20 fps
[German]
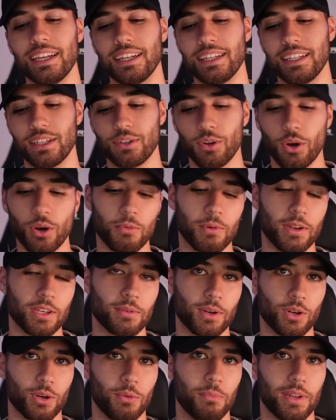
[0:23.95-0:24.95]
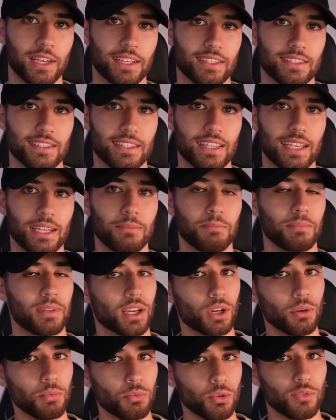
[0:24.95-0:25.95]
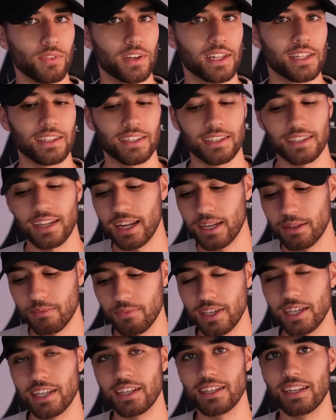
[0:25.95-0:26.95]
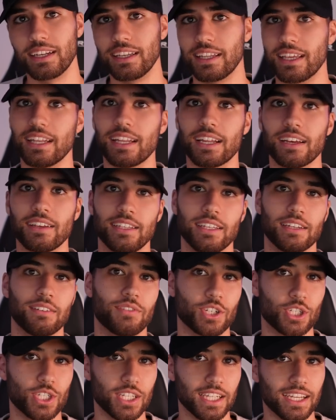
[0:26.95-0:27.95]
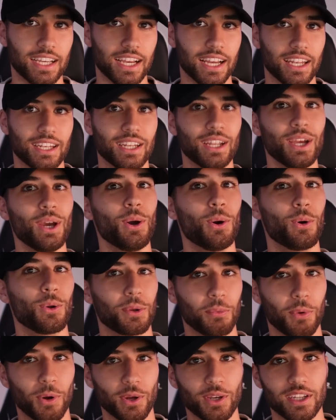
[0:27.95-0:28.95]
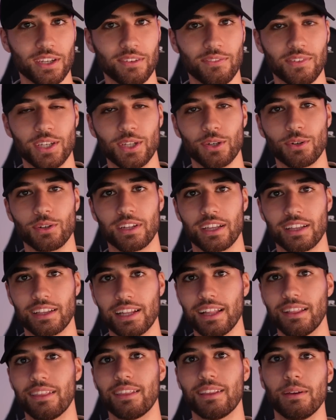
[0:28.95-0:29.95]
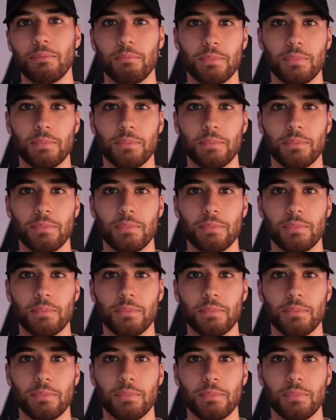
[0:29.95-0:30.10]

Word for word: die doch manchmal komplexen Themen der Kryptowelt in einem Weg, den jeder hier verstehen kann. Und im heutigen Video das letzte